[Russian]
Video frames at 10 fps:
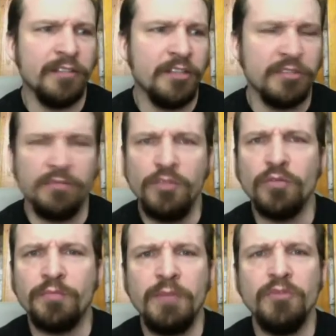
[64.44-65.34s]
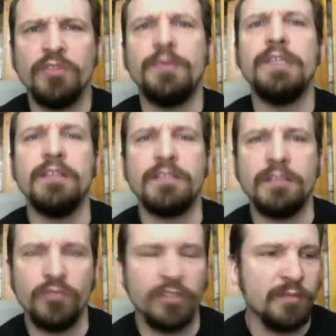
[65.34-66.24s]
значит, минут, при минус
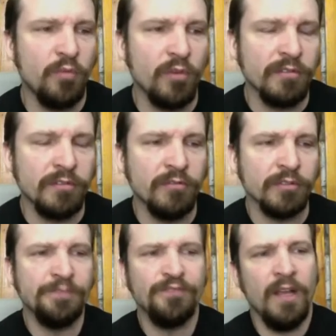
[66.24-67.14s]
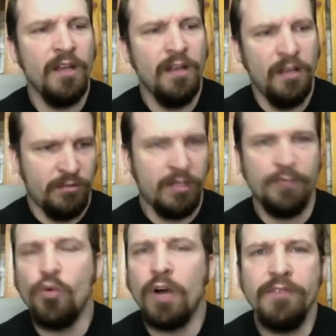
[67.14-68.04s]
50 можно использовать, вот.
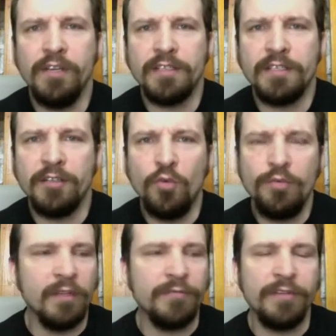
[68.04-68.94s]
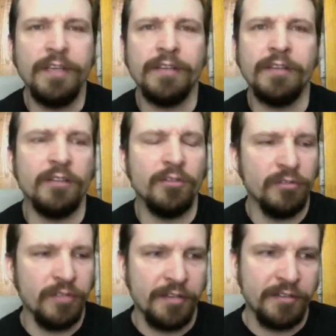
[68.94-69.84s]
Там пуховик я себе купил офигенный
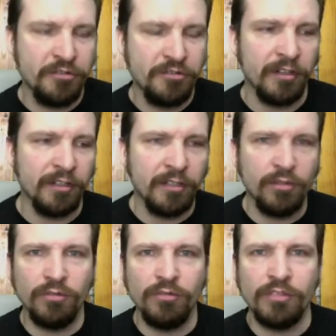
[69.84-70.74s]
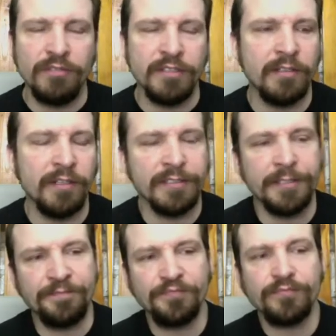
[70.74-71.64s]
такой, знаете, черный такой тоже весь
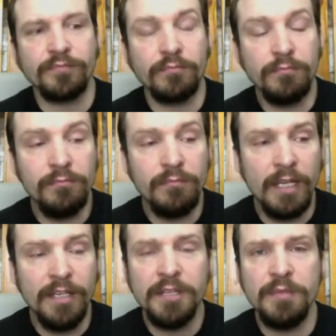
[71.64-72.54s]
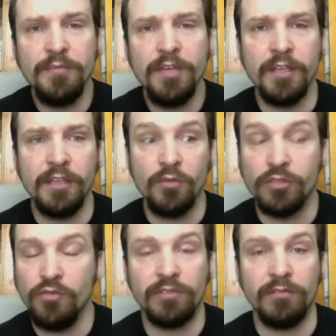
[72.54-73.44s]
классный. И тем не менее, я
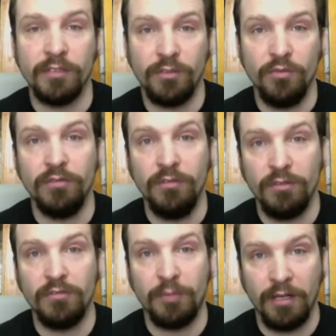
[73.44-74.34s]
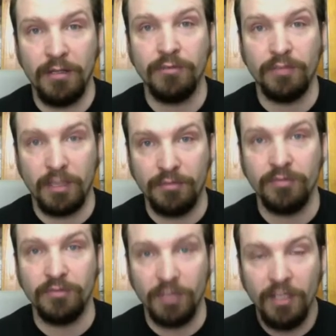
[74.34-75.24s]
уже чувствовал такую легкую прохладу, как бы,
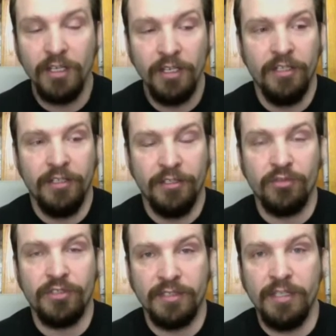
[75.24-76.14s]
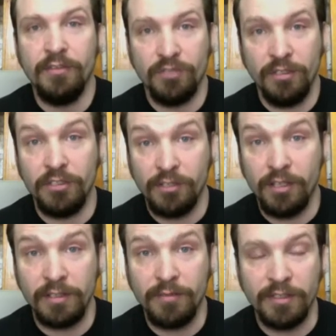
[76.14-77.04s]
ну, с точки зрения уже
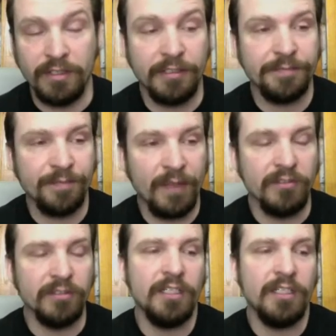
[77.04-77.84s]
начинал замерзать. Вот.